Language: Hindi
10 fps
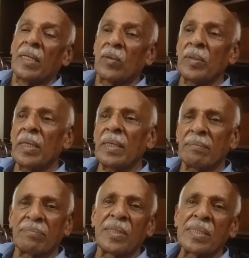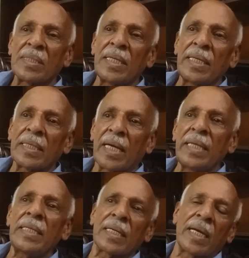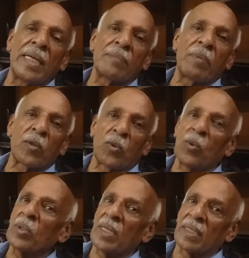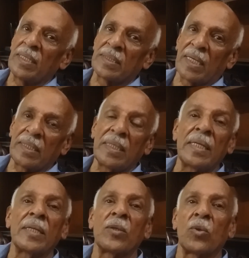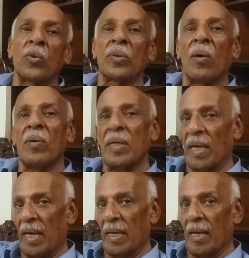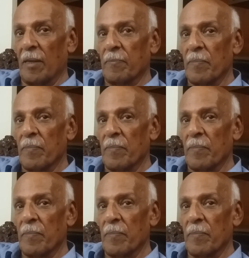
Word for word: तो ये सिलसिले कहीं ना कहीं इन पर रोक लगनी चाहिए लेकिन रोक कौन लगाएगा